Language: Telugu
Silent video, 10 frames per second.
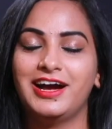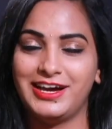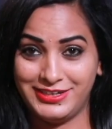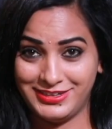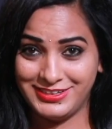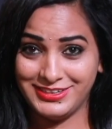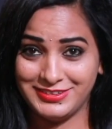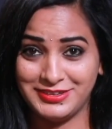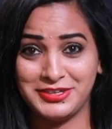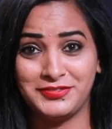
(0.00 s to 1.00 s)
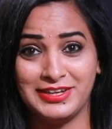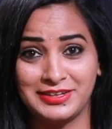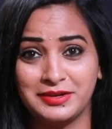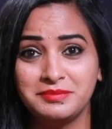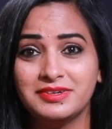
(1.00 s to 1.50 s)
హాయ్ అండి అందరికీ
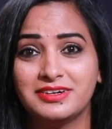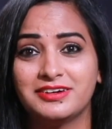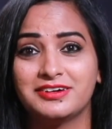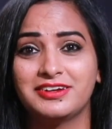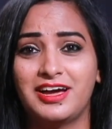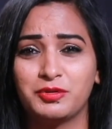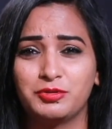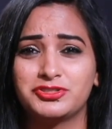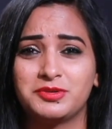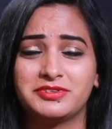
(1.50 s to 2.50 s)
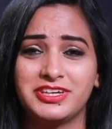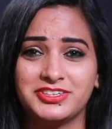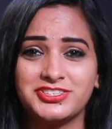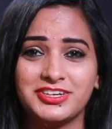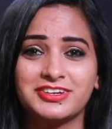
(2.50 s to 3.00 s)
వెల్కమ్ నాకు కొంచెం
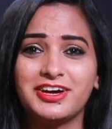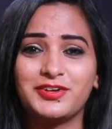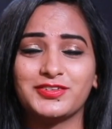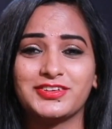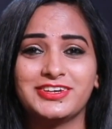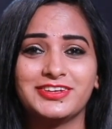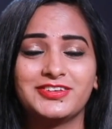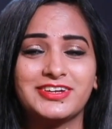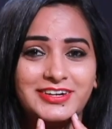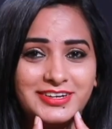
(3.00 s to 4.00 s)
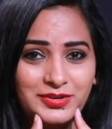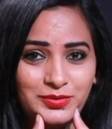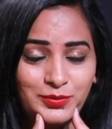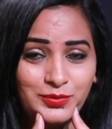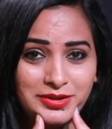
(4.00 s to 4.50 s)
టెన్షన్గా ఉంది ఎందుకంటే
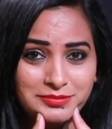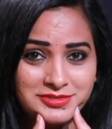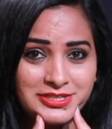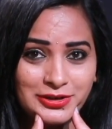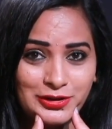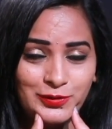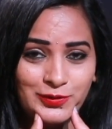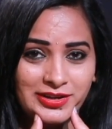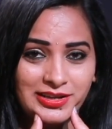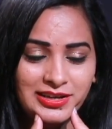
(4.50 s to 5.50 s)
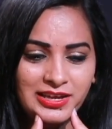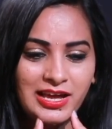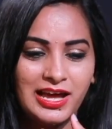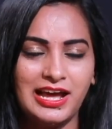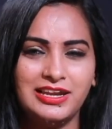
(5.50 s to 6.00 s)
నేను ఉగ్రం సెట్లో ఉన్నా
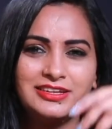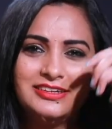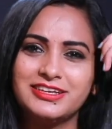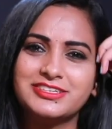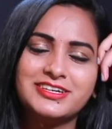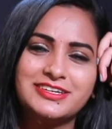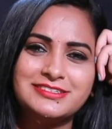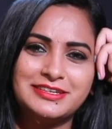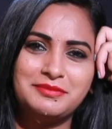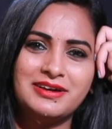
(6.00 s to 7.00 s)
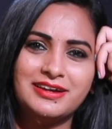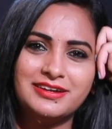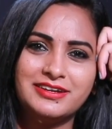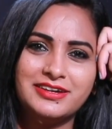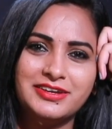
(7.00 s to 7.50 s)
అల్లరి నరేష్ గారి సినిమా
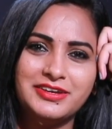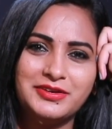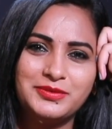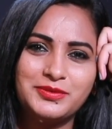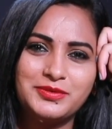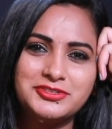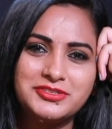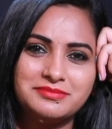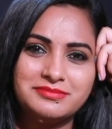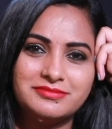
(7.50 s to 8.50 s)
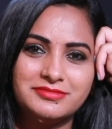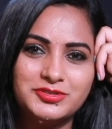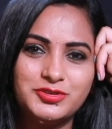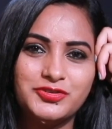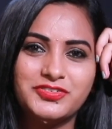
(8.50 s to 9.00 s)
అంటే ఏదో కొంచెం
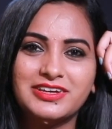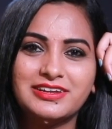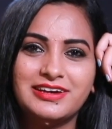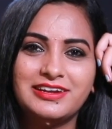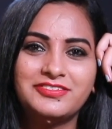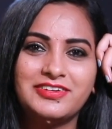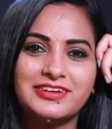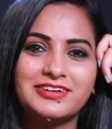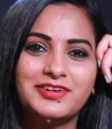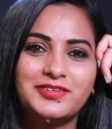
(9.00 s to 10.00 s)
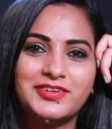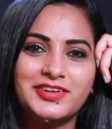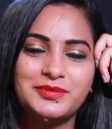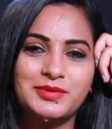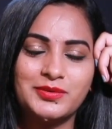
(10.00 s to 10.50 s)
జోవియల్గా అలా ఫన్గా
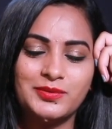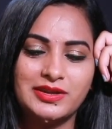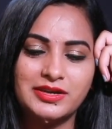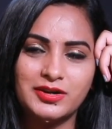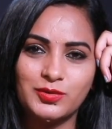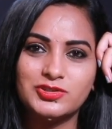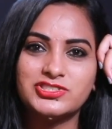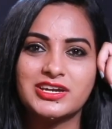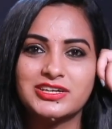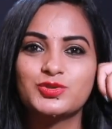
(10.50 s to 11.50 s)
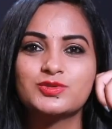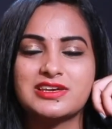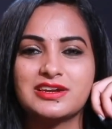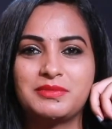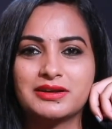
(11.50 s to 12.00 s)
ఉంటారేమో అనుకున్నా ఇక్కడికి వచ్చాకే
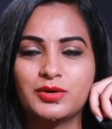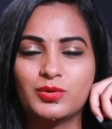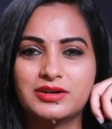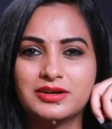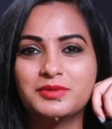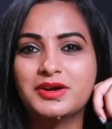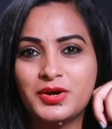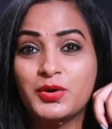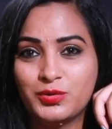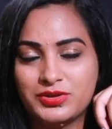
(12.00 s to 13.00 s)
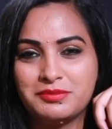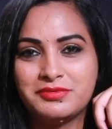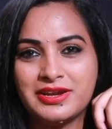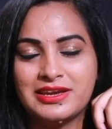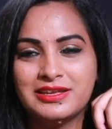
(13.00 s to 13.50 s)
చూశాను అనమాట ఉగ్రం ఉగ్రం
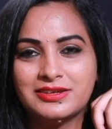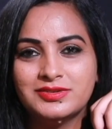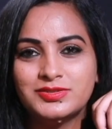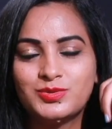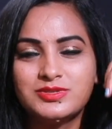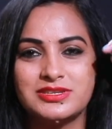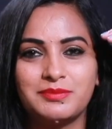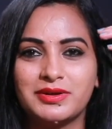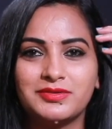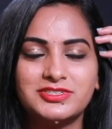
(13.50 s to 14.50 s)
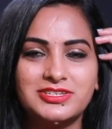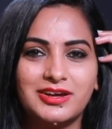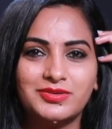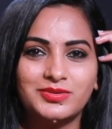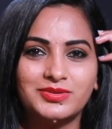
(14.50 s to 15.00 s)
ట్రైలర్ చూసినప్పటి నుంచి
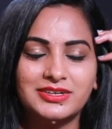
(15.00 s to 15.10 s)
నాకు